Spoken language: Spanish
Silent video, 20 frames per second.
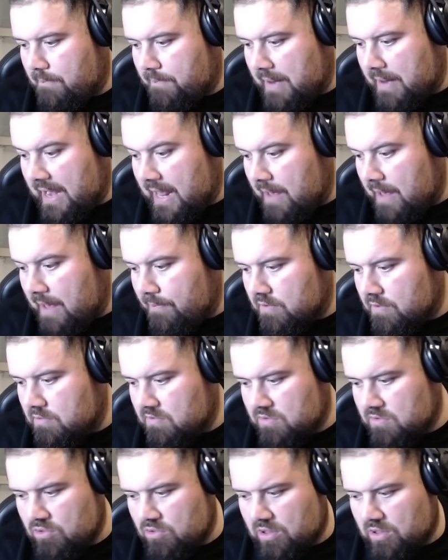Pelé, pues
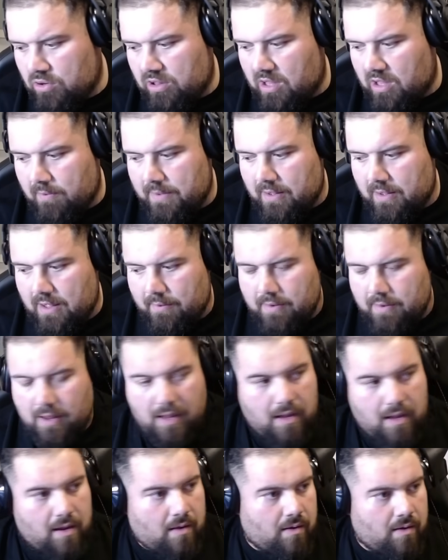no está conectado a
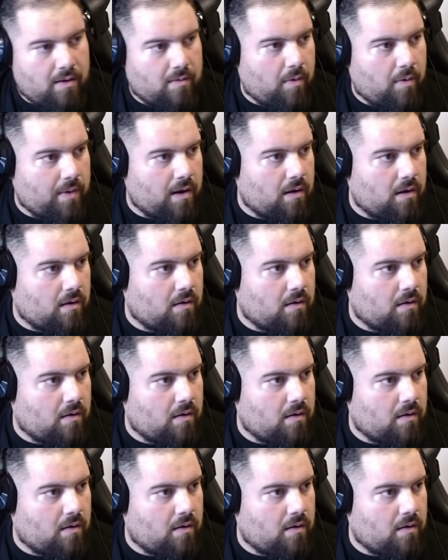mi móvil.